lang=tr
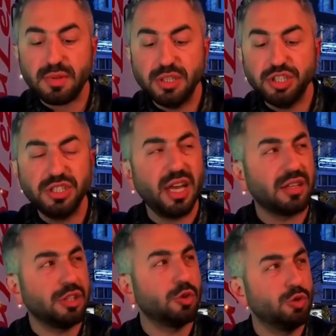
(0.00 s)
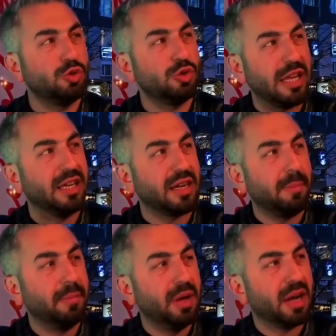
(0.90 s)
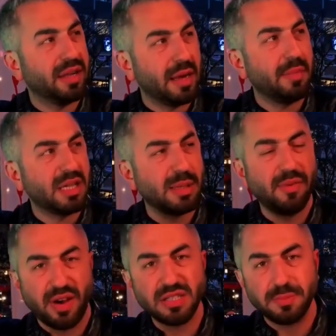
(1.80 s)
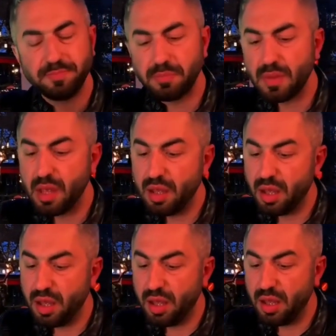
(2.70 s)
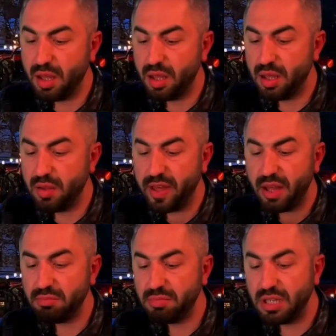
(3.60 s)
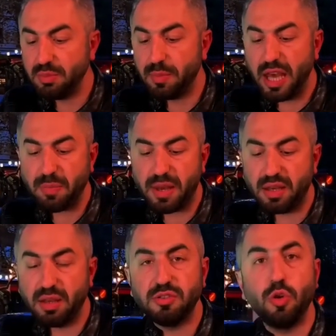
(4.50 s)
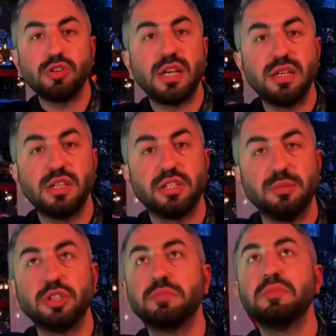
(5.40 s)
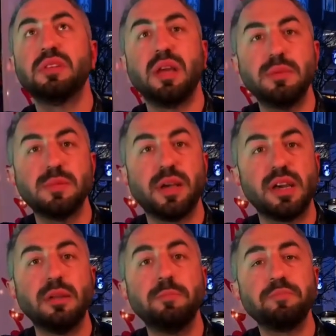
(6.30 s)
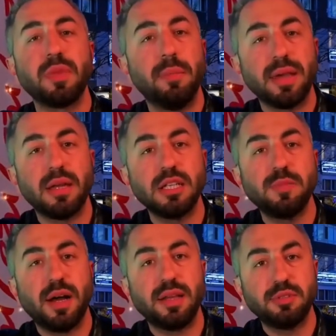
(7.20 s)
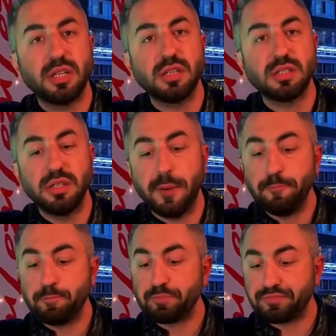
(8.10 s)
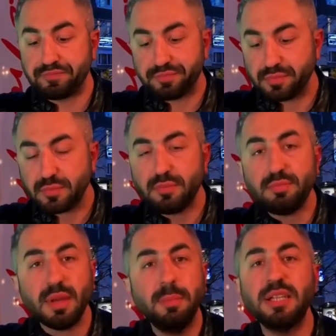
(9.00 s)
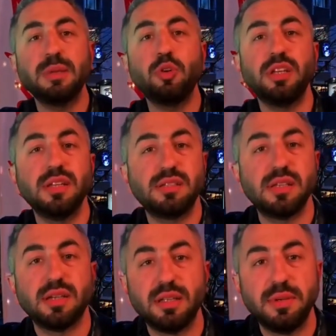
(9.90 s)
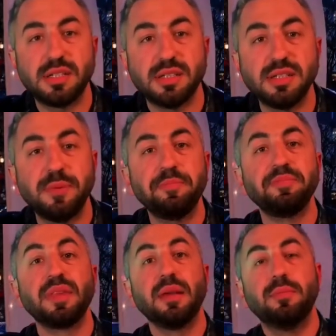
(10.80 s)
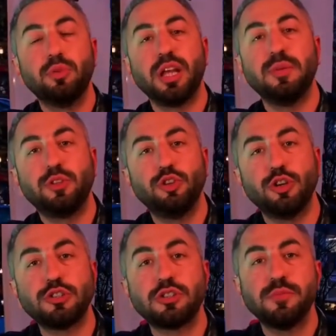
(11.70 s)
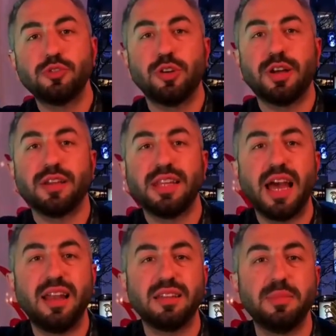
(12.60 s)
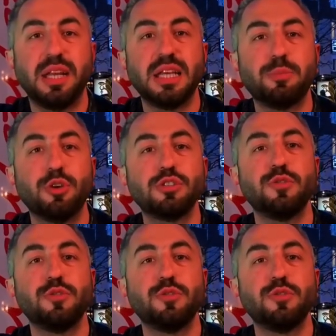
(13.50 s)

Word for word: İçinde yaklaşık 100-150 gram kadar malzeme var. Ee, ve dediğim gibi ekmek özenle seçilmiş. Temiz mekan. Mekan Acı Badem Caddesi'nde. Bence burayı da listenize alabilirsiniz. Burayı bitiriyoruz. Sonra değerlendirmeleri yapıyoruz.